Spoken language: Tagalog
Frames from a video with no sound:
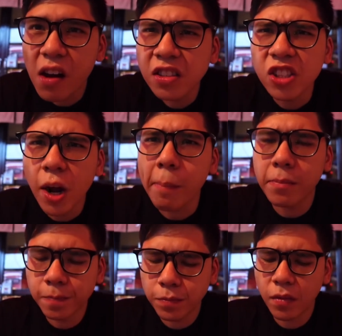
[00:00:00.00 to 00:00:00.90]
Sarap.
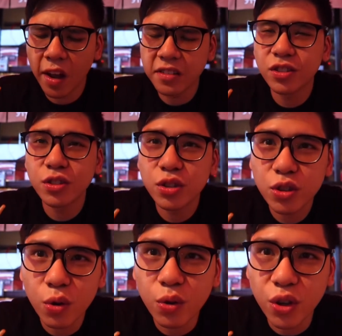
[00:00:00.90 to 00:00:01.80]
It's
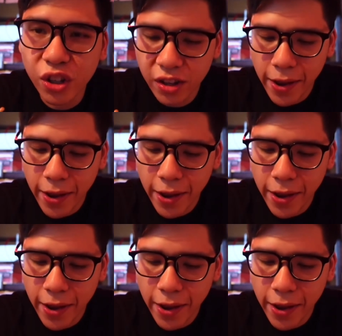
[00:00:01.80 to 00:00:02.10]
so good.